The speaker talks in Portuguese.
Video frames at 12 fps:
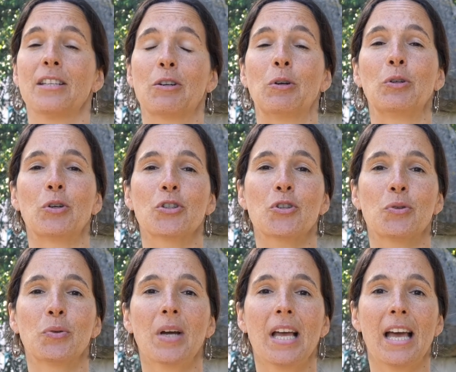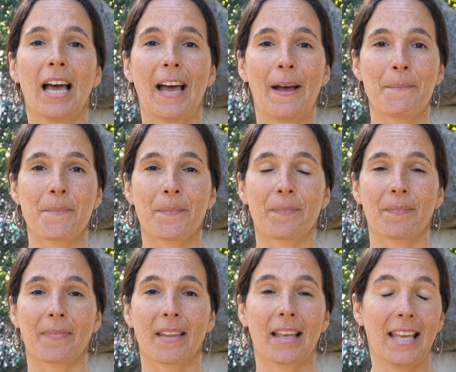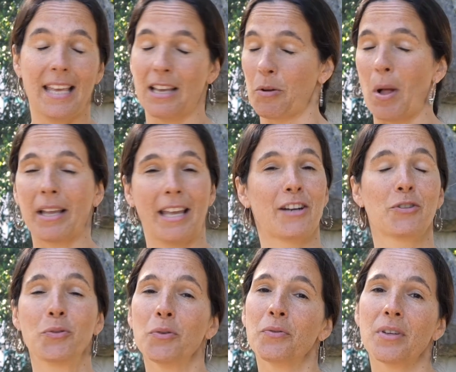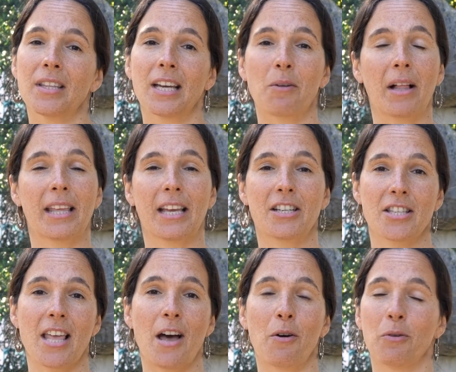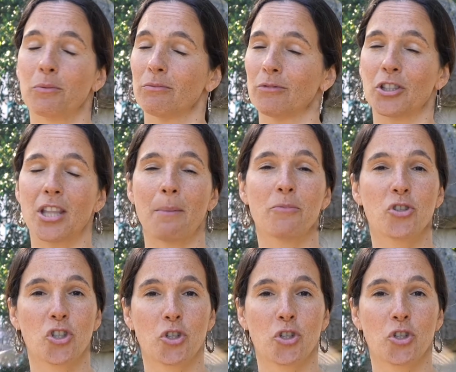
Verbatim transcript: ter connosco e qualquer dúvida, qualquer questão, nós estamos